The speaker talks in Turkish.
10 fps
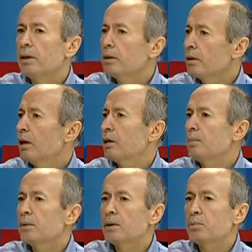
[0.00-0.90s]

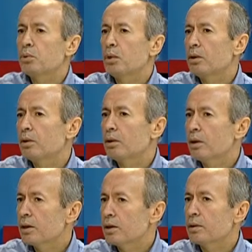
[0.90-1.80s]
takip edilip şu
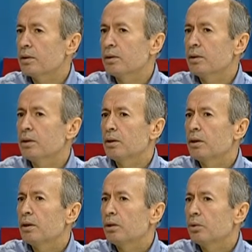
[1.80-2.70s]
anda hastalığı
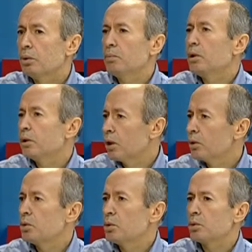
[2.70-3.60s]
tümüyle
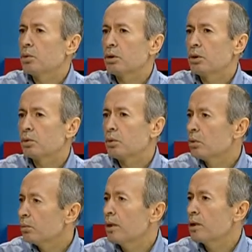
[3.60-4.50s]
radyolojik olarak
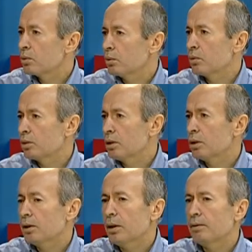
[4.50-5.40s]
görünmez noktaya
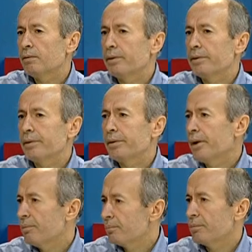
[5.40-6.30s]
gelen e,
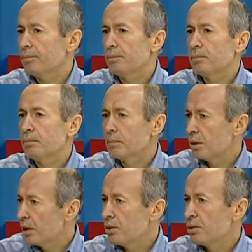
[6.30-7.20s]
hem
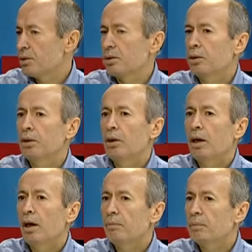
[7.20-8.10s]
genç
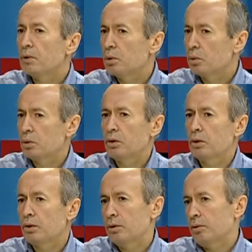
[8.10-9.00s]
hem de çok
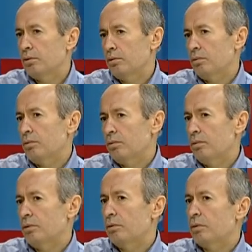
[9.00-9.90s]
e,
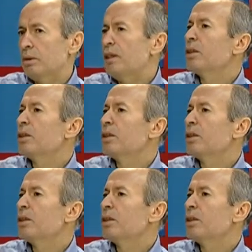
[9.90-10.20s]
geç